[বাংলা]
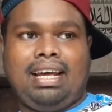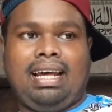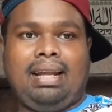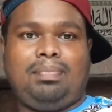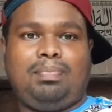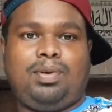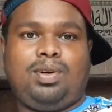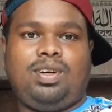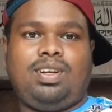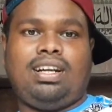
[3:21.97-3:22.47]

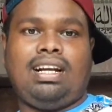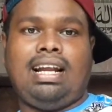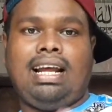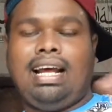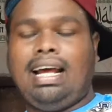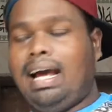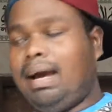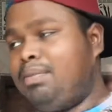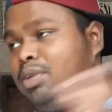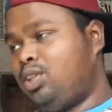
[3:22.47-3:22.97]
এরপর
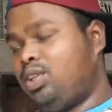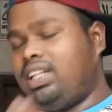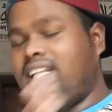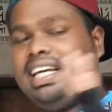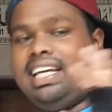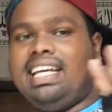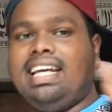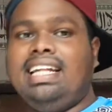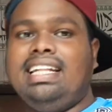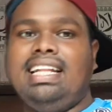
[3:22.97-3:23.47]
আমি তো
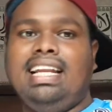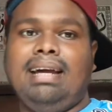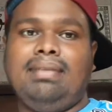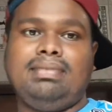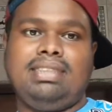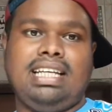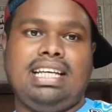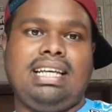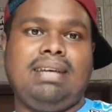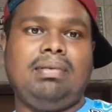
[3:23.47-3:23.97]
দেখিয়ে দিলাম
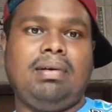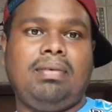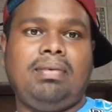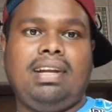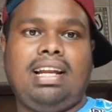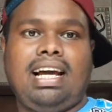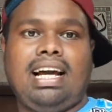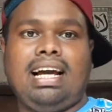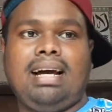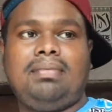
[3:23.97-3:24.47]
যে কিভাবে
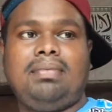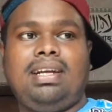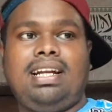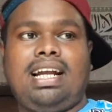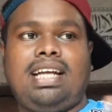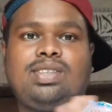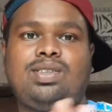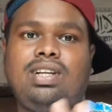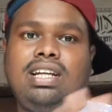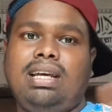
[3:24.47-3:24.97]
লাগাবেন
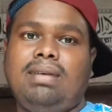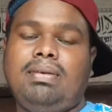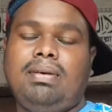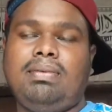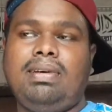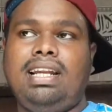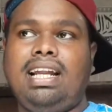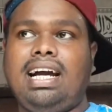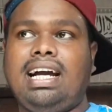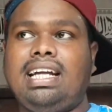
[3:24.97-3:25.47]
আসলে
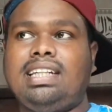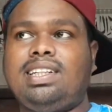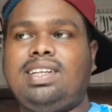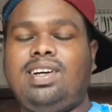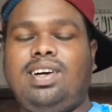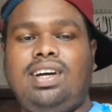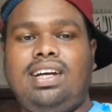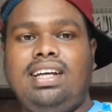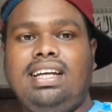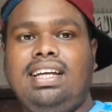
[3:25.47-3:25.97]
এইভাবেই লাগাতে
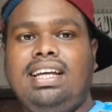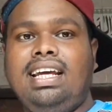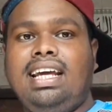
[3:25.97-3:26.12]
হয়